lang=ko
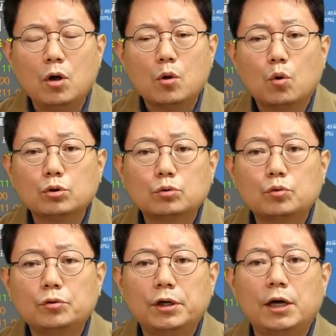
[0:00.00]

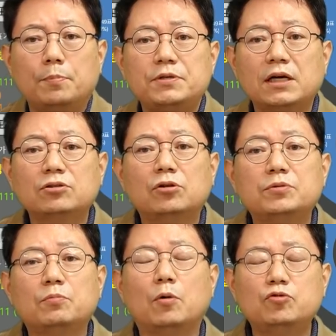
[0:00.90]
고속도로에 비상등 도 없이
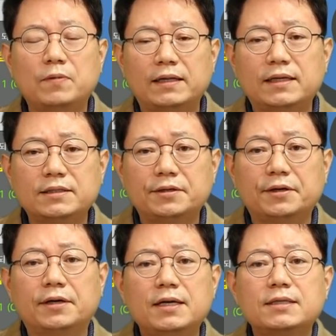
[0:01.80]
멈추면 안
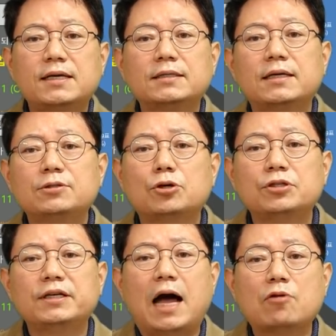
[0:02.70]
되잖아요. 상대는
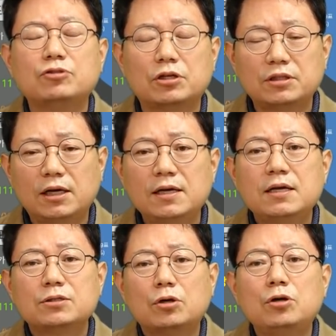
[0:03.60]
천천히 가고 있었다?
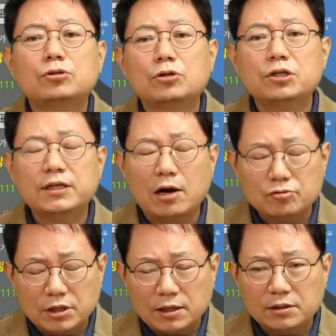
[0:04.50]
설령 천천히 가고
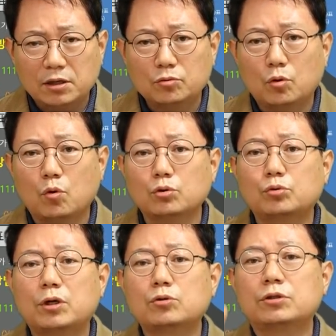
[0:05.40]
있다 하더라도
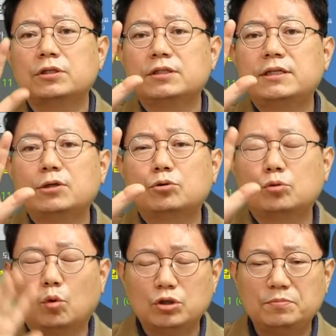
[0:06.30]
고속도로에서 최저
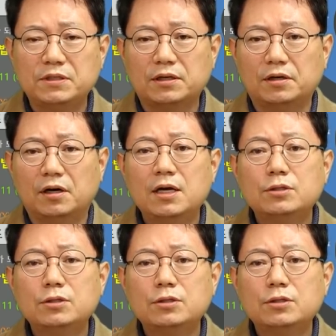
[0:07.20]
속도가 50이잖아요.